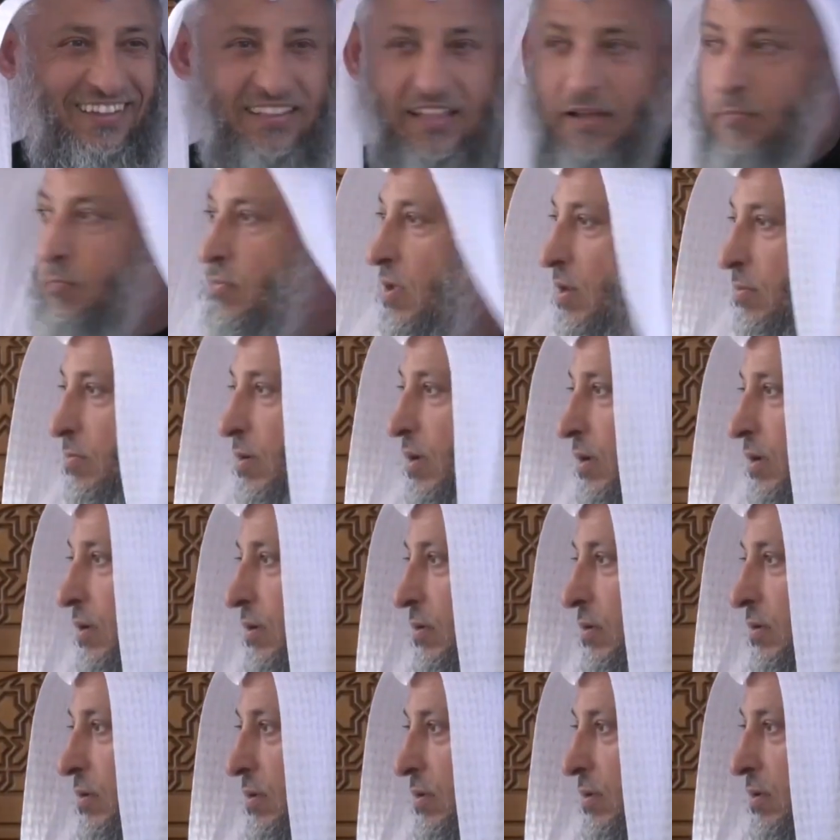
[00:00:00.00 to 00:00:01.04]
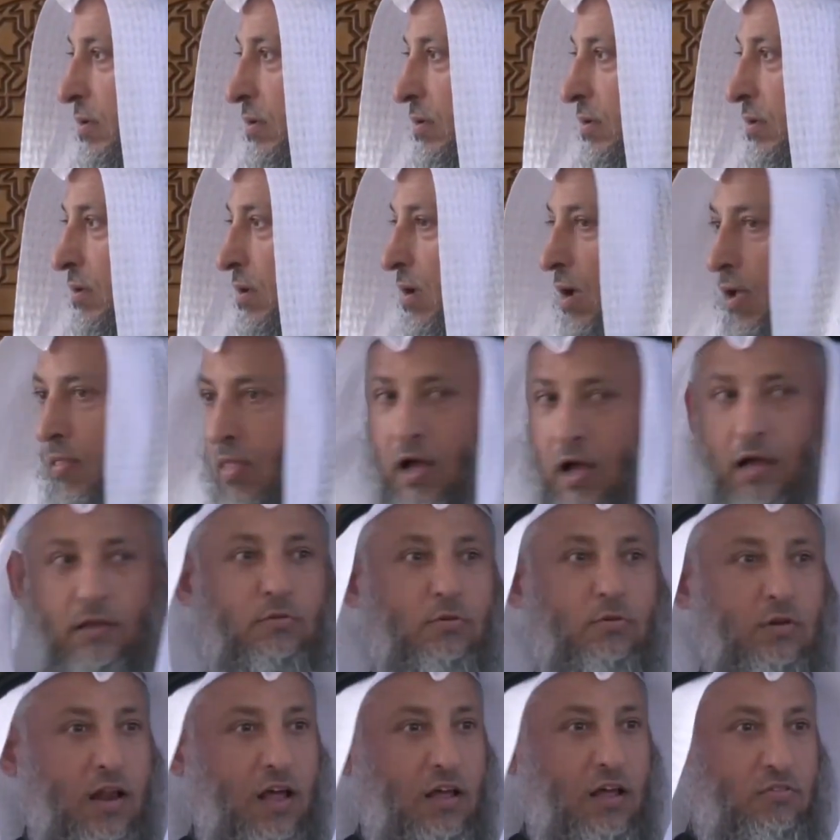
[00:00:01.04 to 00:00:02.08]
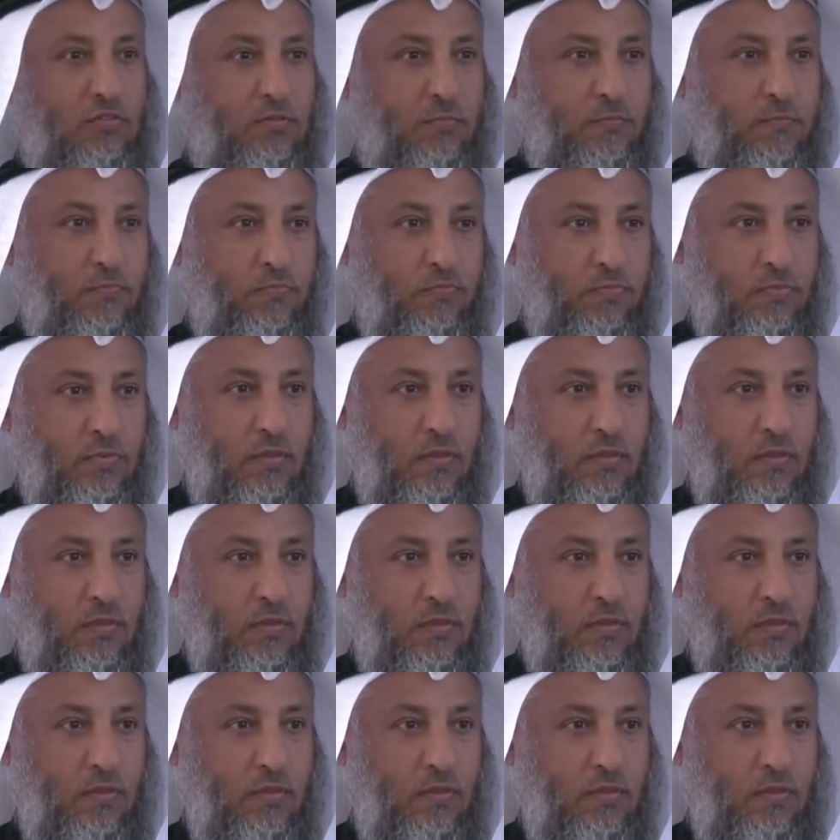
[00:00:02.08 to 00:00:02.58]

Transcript: تم البيع هذا عقد لازم